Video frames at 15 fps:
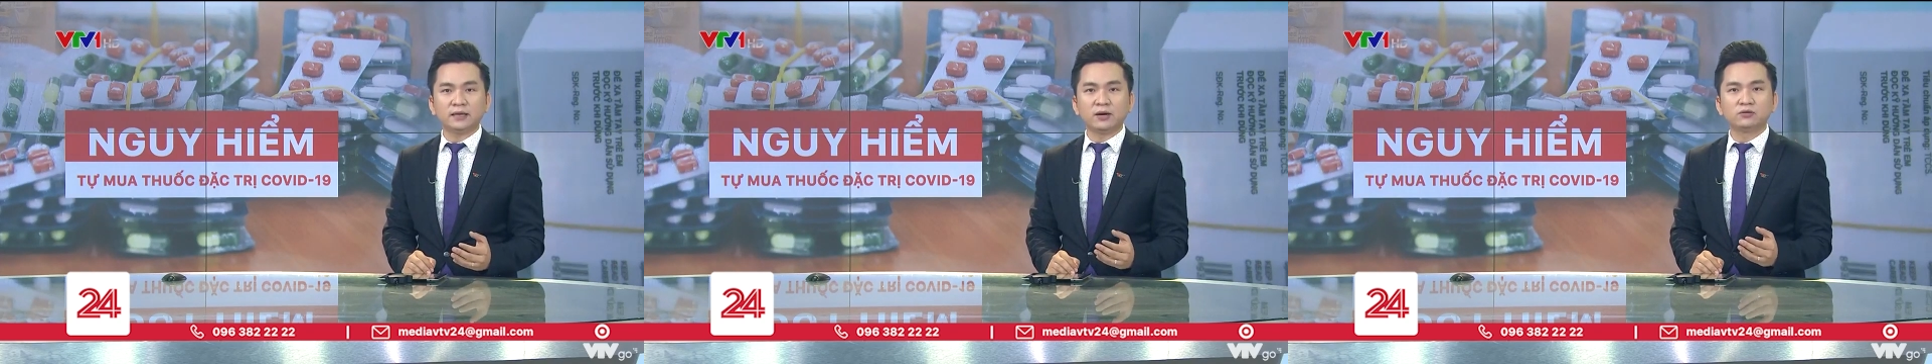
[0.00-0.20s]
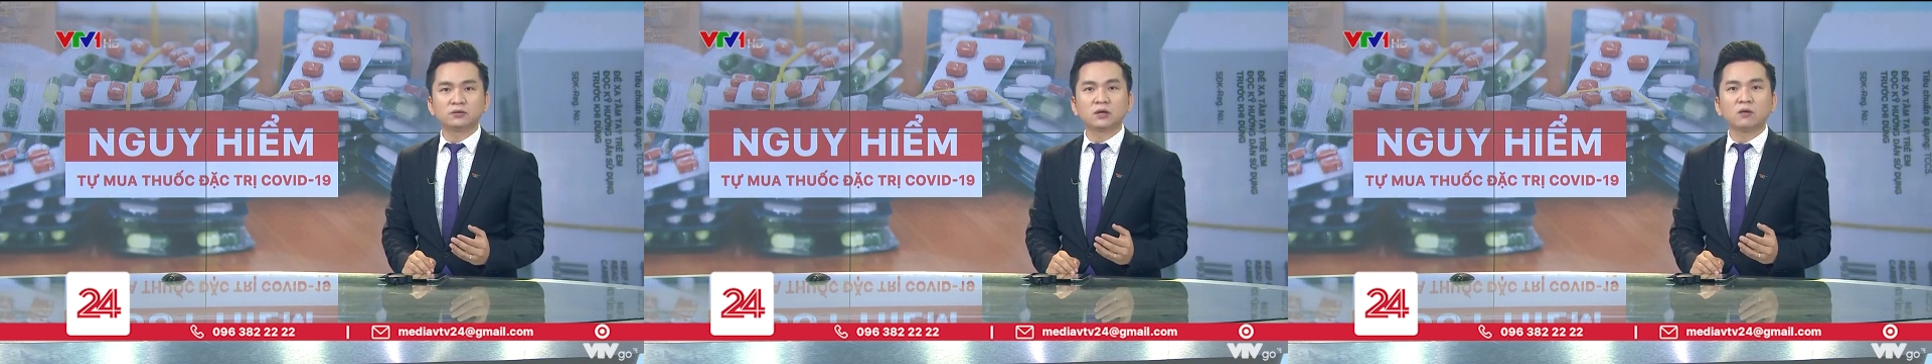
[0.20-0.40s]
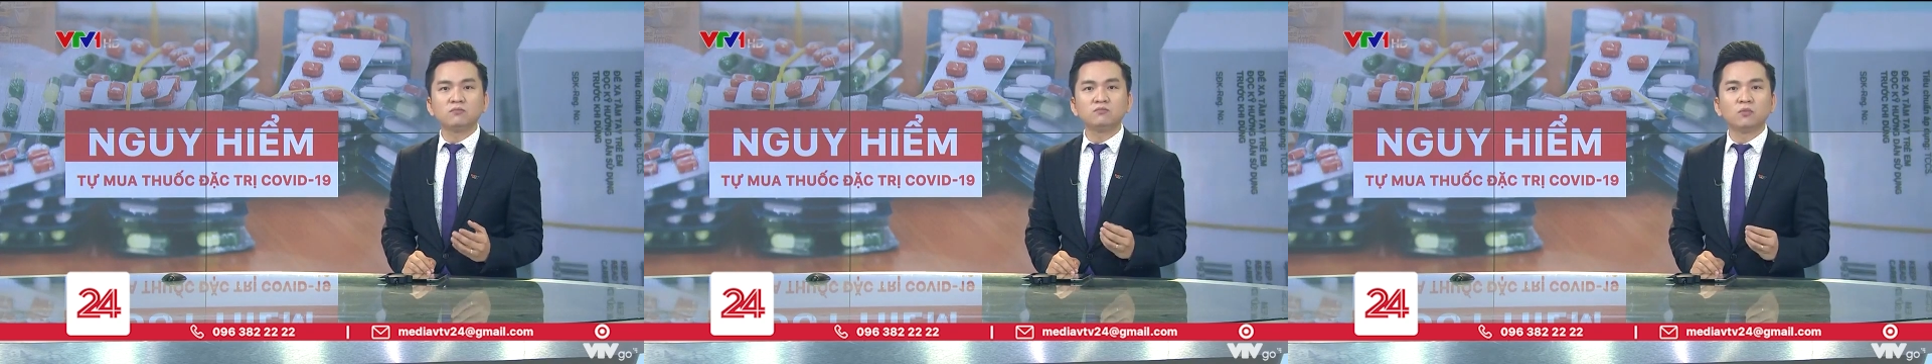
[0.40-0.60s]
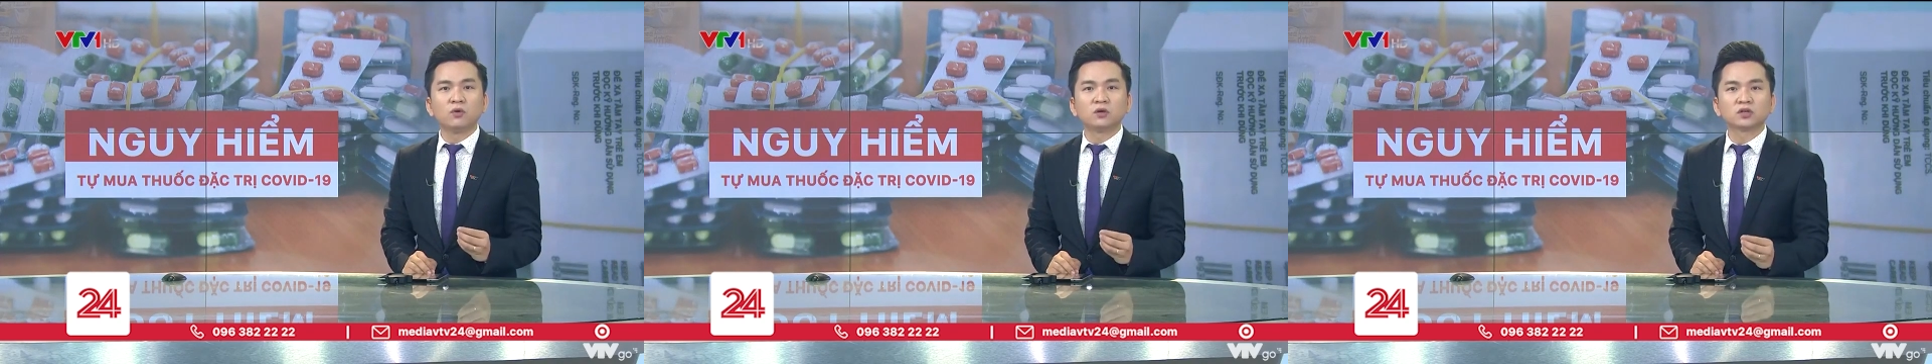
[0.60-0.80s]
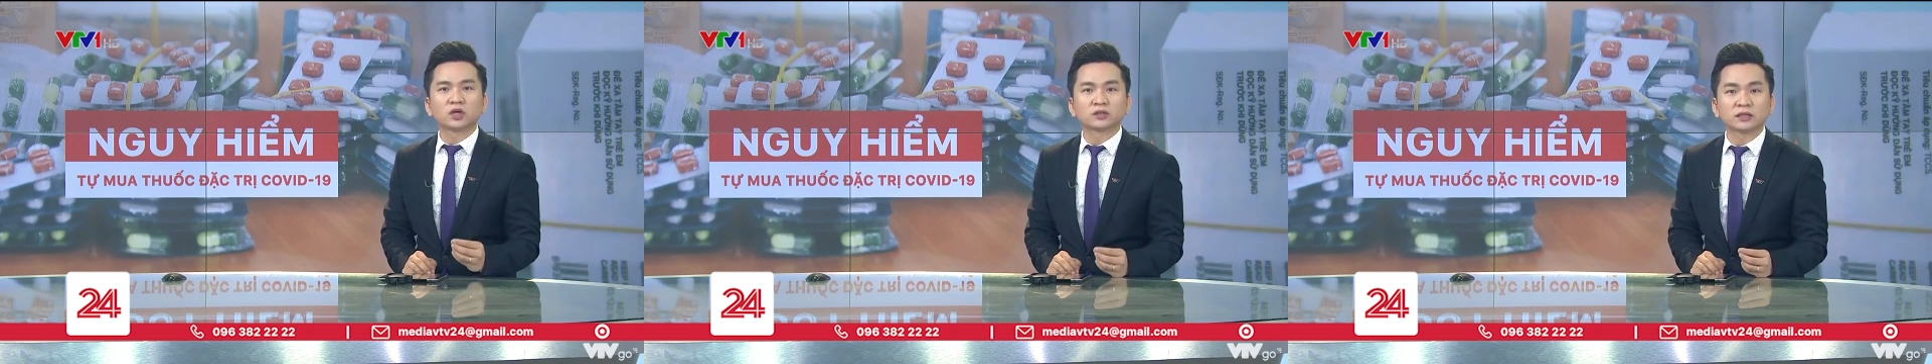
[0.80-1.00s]
nếu không
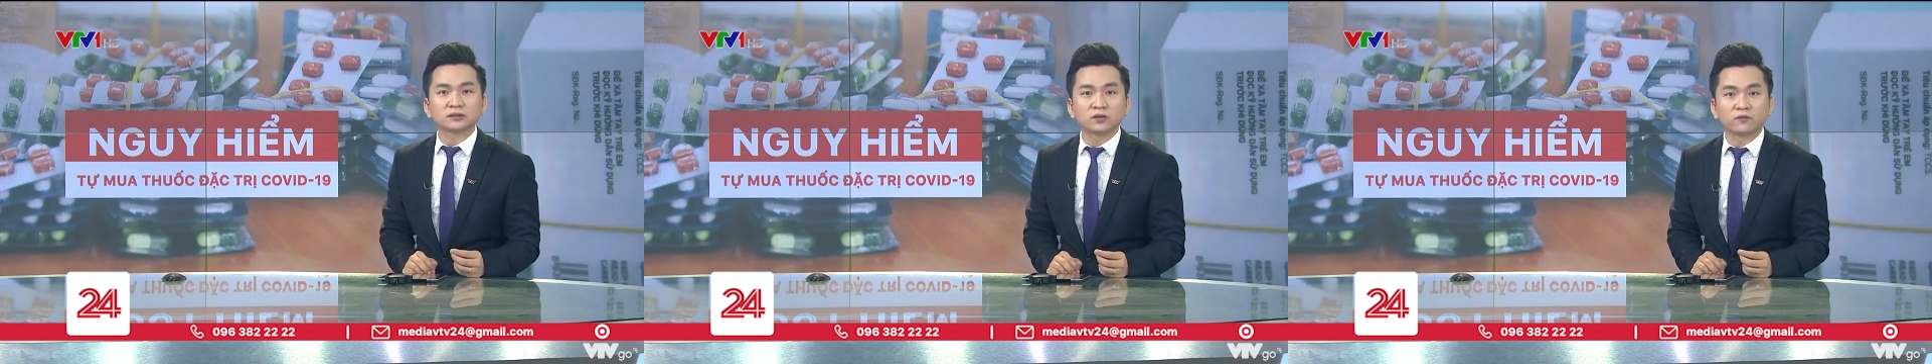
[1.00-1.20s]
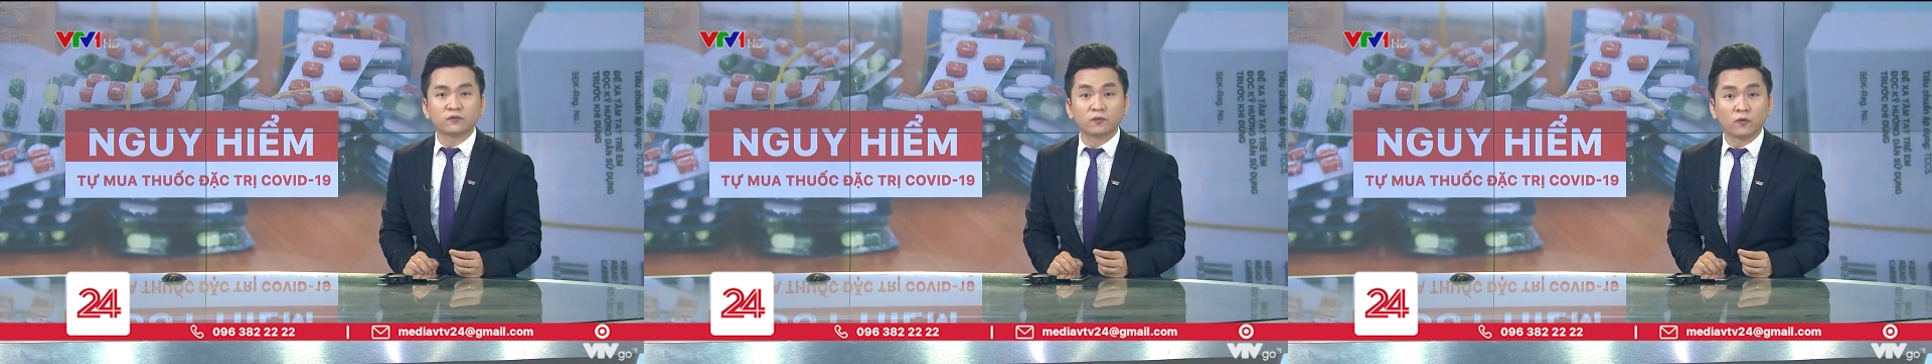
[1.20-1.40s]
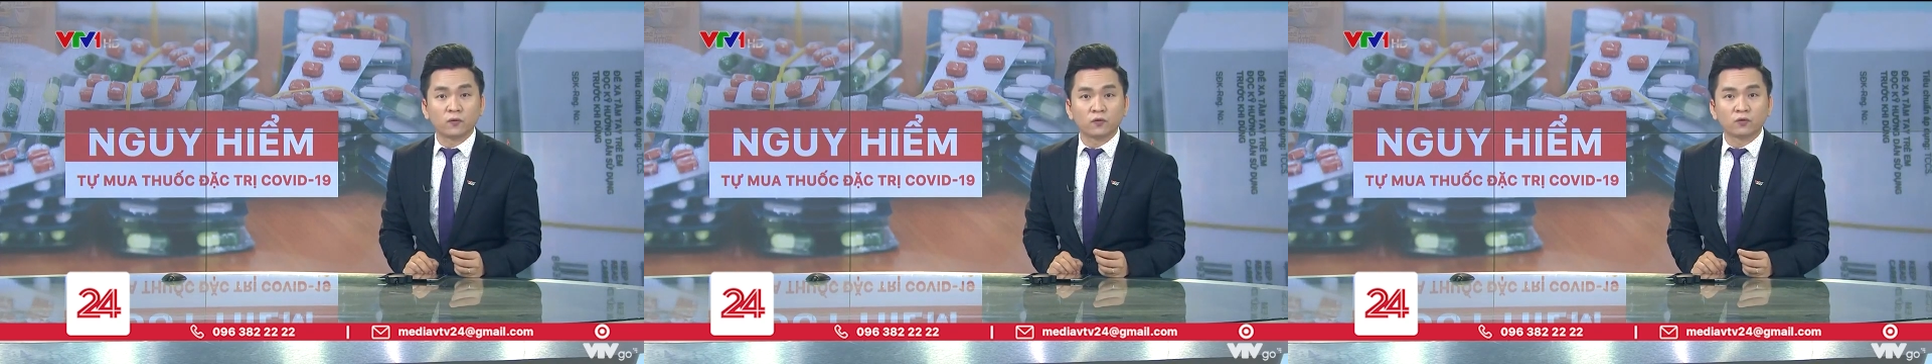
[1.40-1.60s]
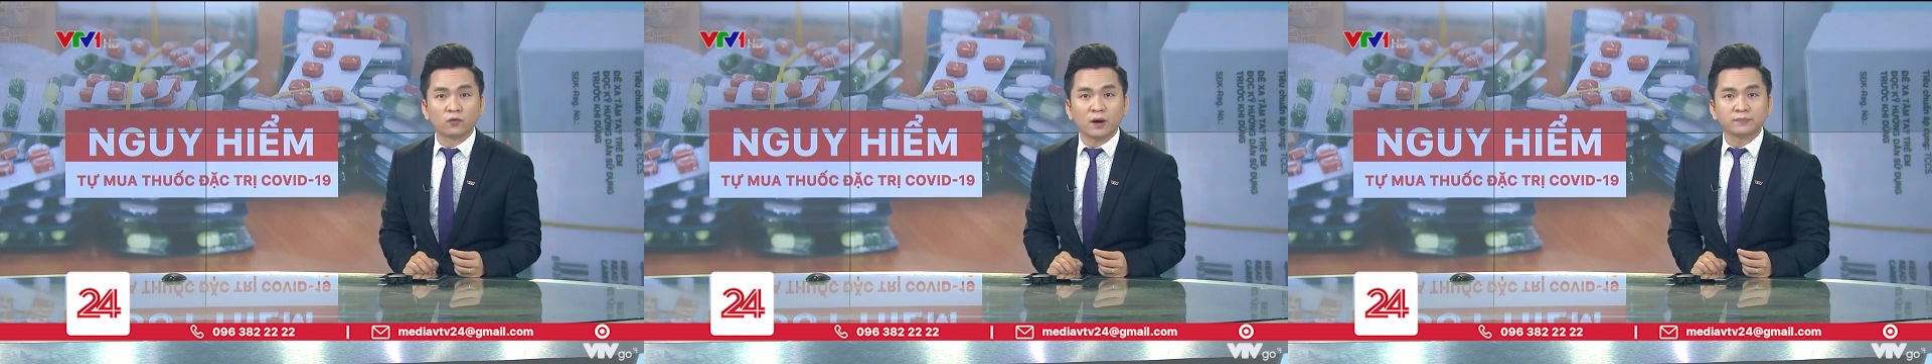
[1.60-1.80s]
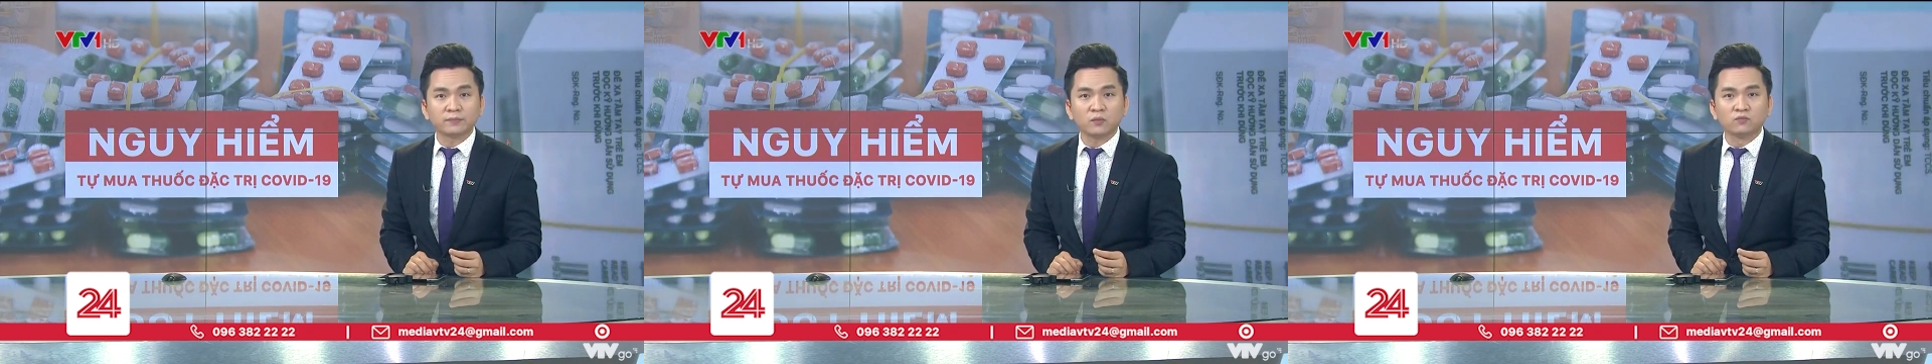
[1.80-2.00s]
muốn có tác dụng phụ
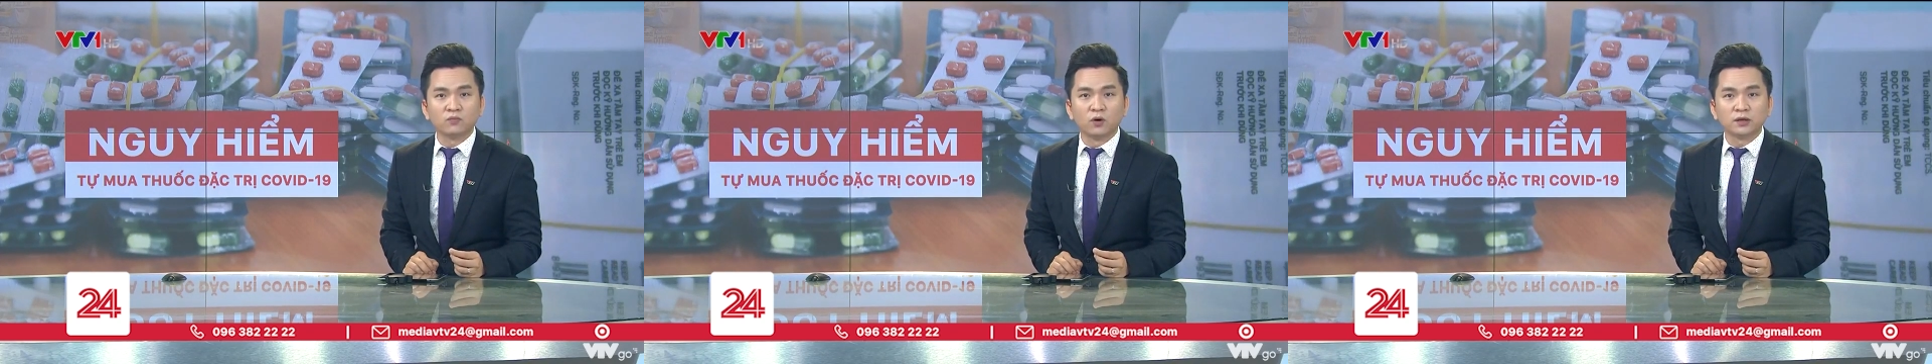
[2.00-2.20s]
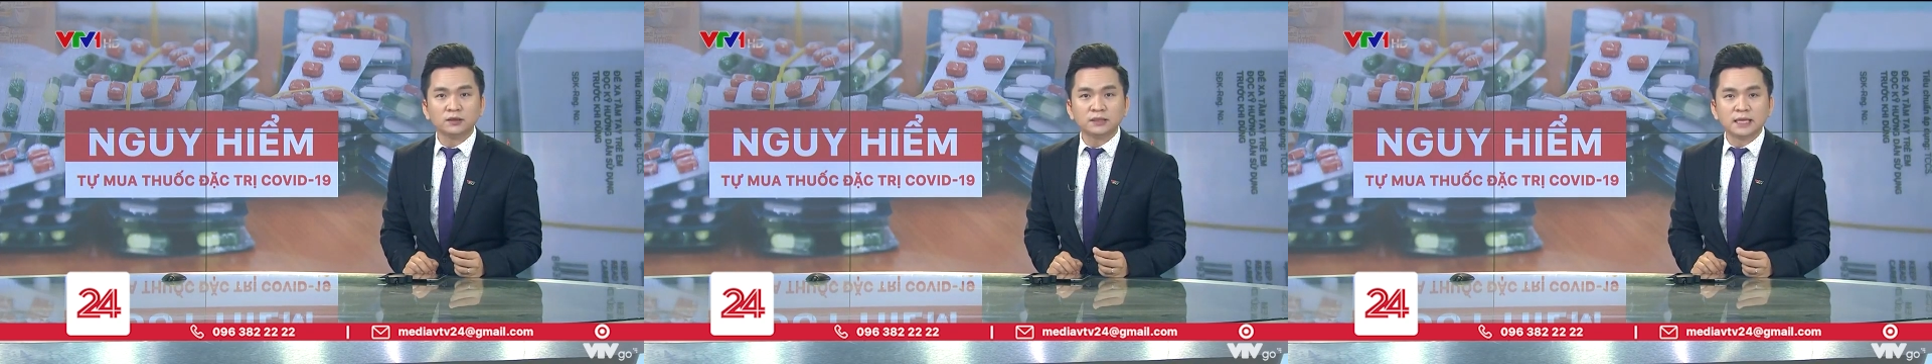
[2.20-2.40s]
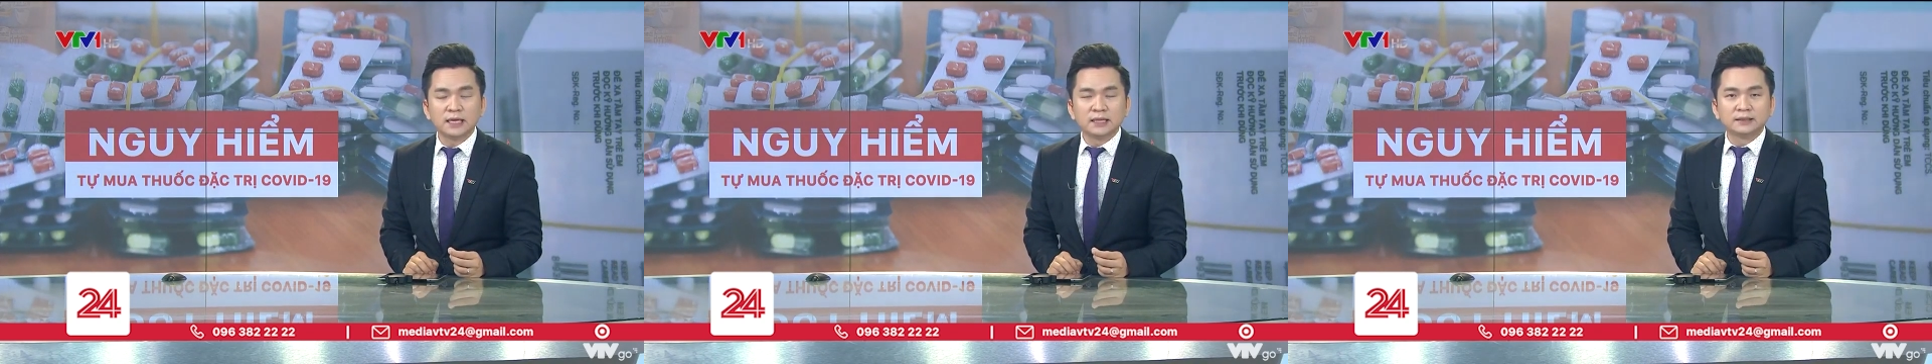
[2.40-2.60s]
ngoài mong muốn,